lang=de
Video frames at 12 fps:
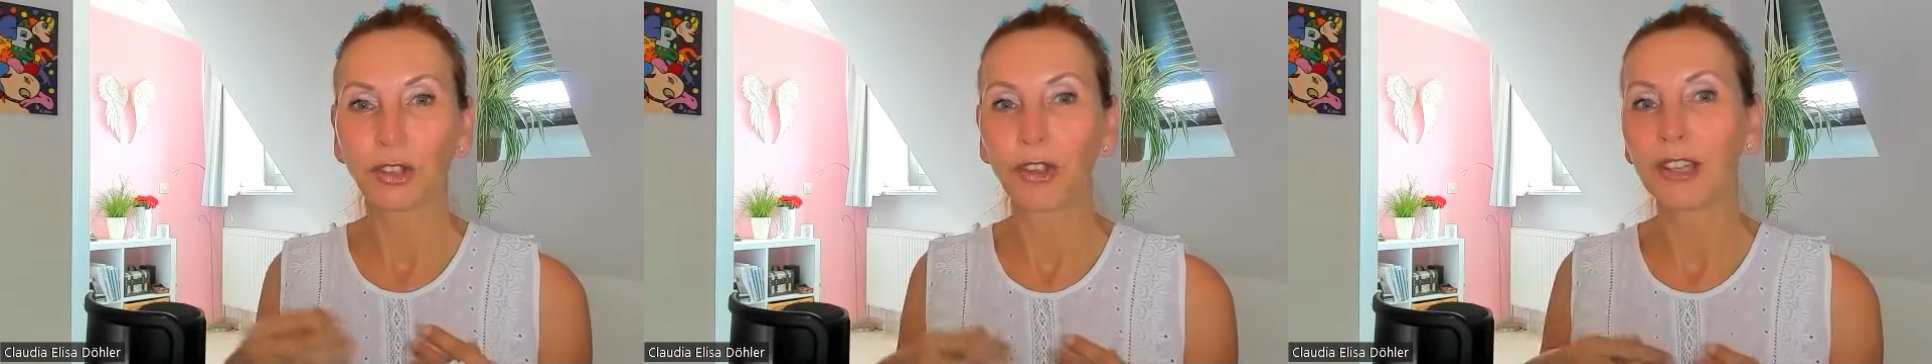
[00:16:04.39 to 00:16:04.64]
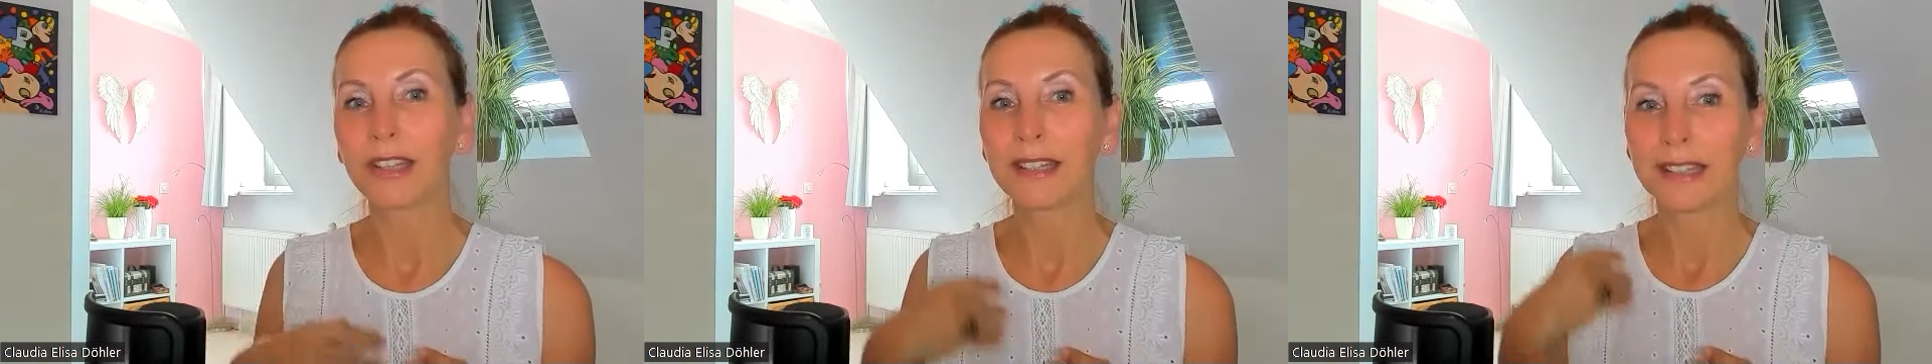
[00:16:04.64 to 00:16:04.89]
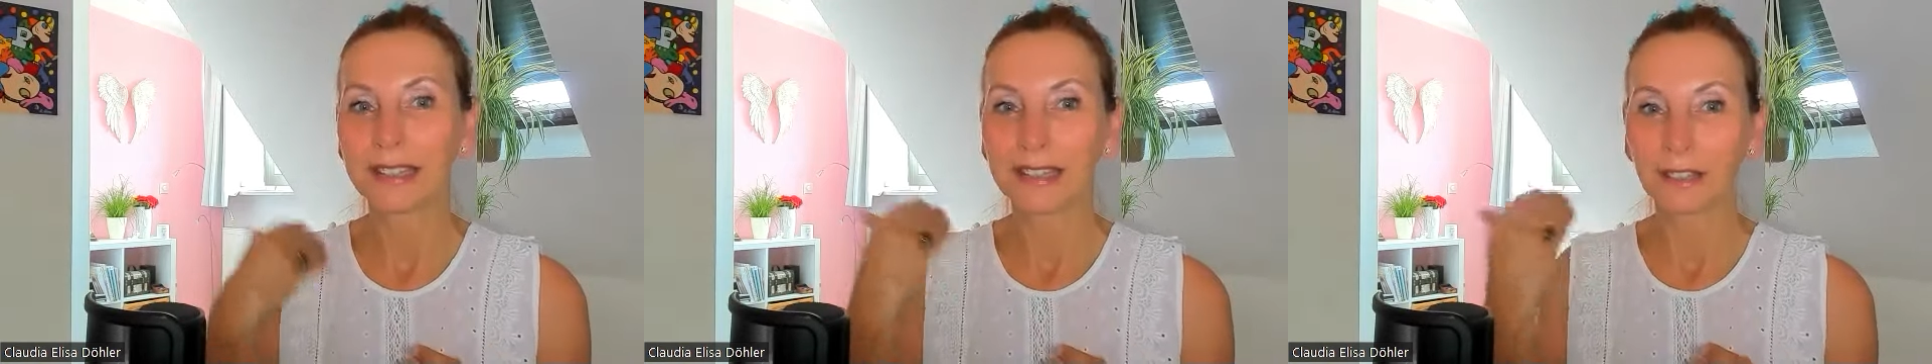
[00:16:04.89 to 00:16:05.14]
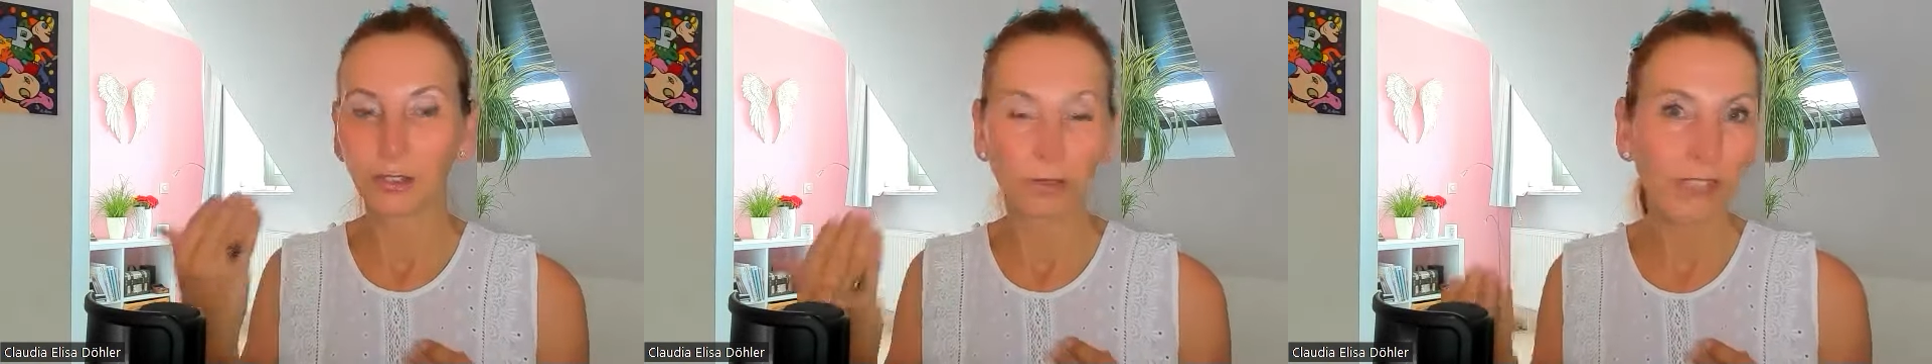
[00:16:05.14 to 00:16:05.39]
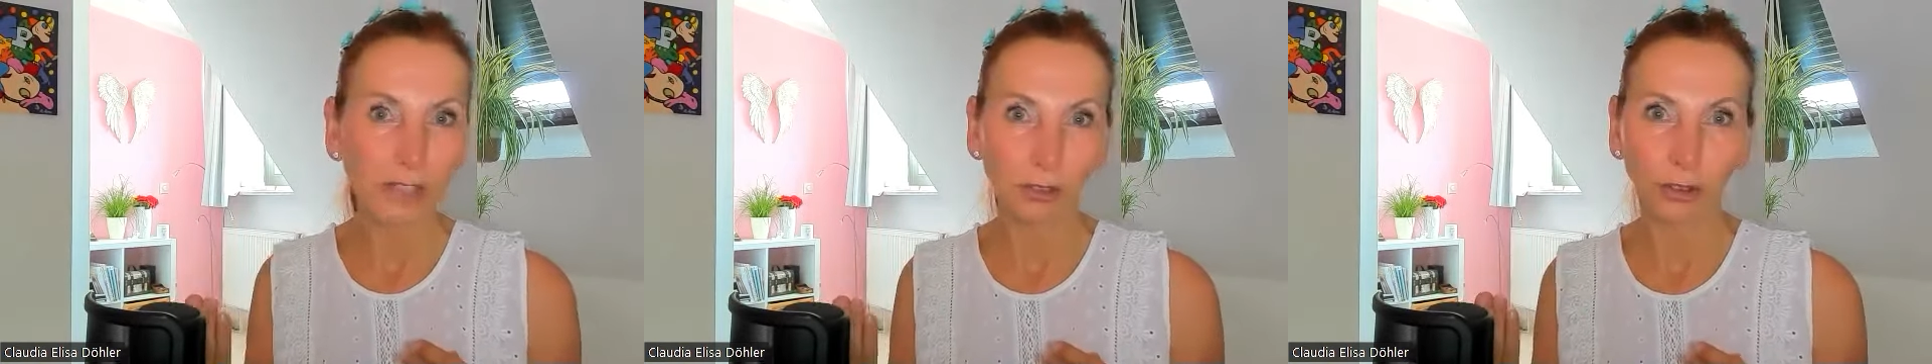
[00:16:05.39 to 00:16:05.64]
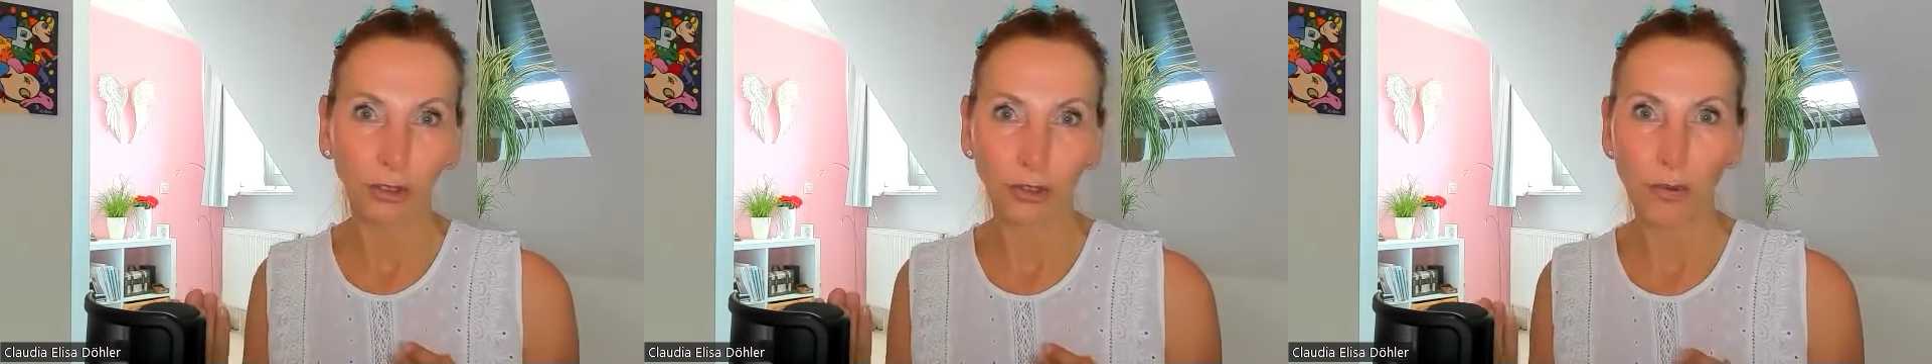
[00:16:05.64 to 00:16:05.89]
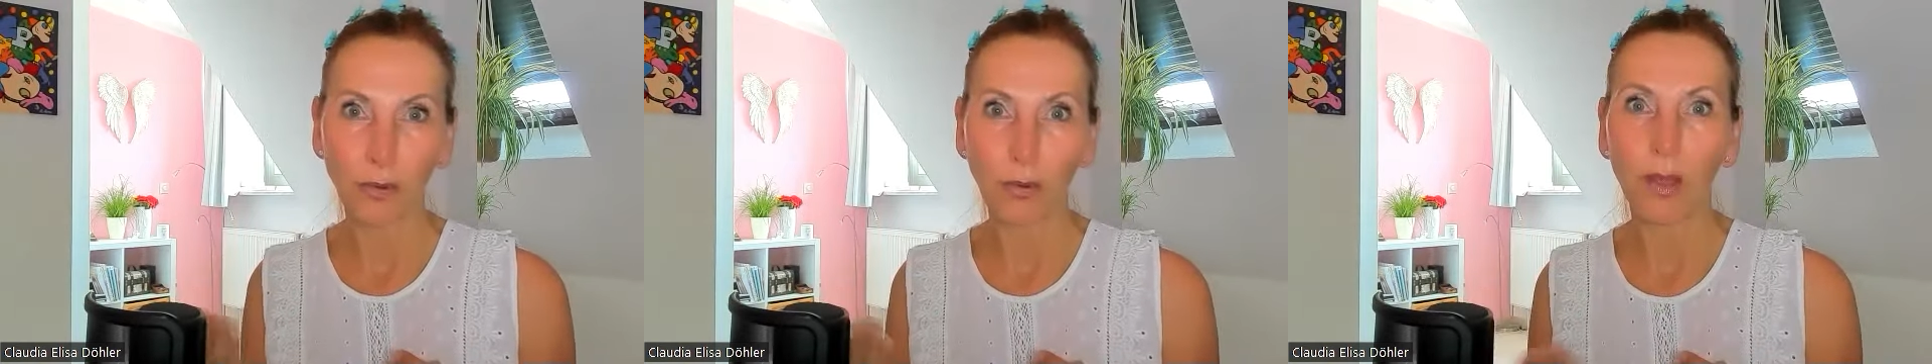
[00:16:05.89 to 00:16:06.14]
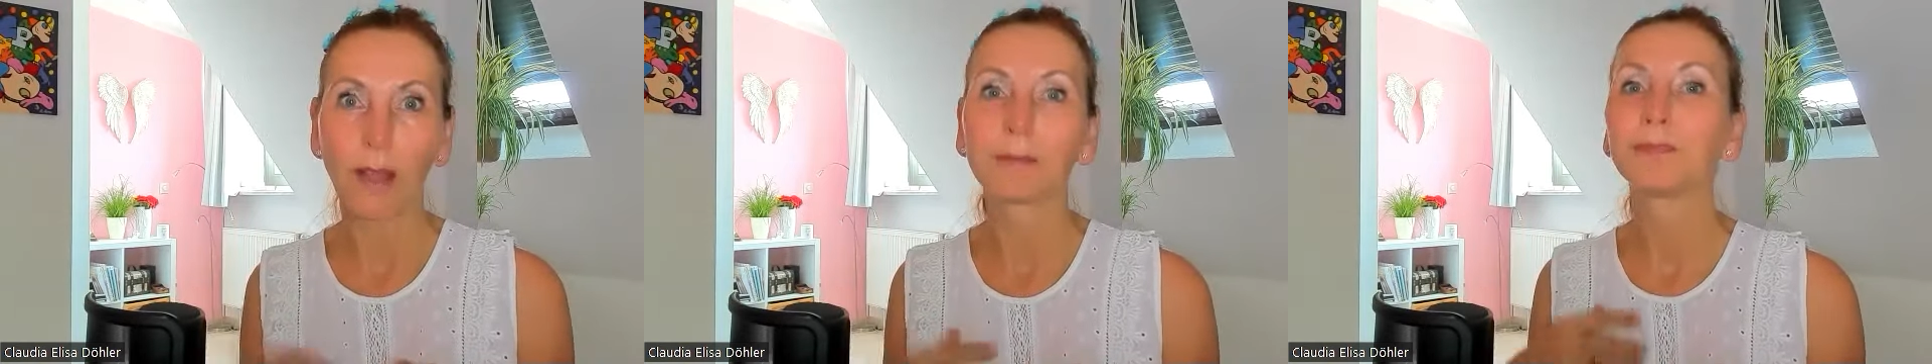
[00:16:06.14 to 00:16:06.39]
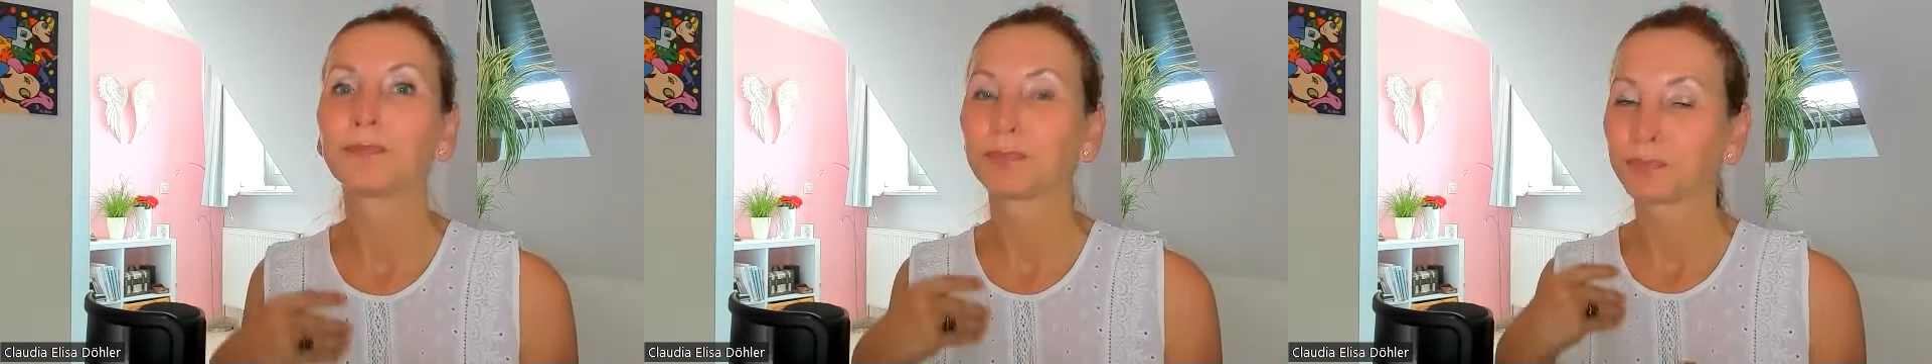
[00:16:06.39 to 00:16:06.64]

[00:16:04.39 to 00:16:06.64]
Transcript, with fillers: schon, schwingen schon höher